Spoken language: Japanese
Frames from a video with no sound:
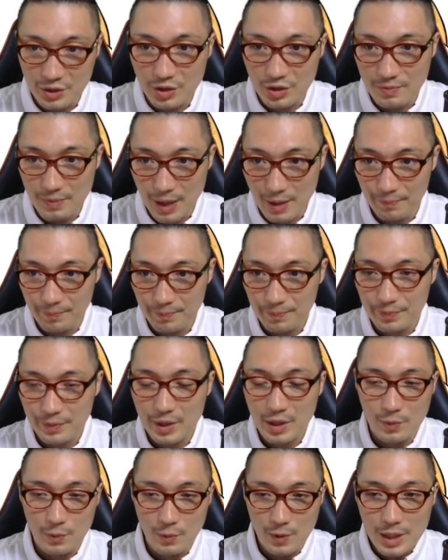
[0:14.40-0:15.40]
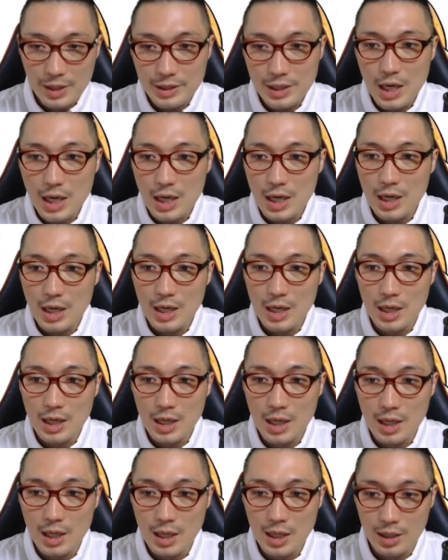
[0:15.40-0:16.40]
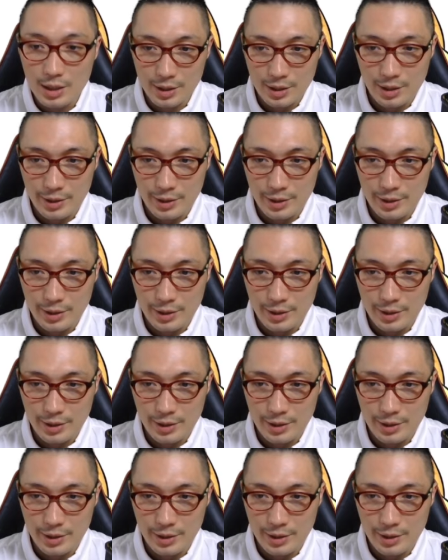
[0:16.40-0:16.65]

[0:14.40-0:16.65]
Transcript: クリマン、ワンダー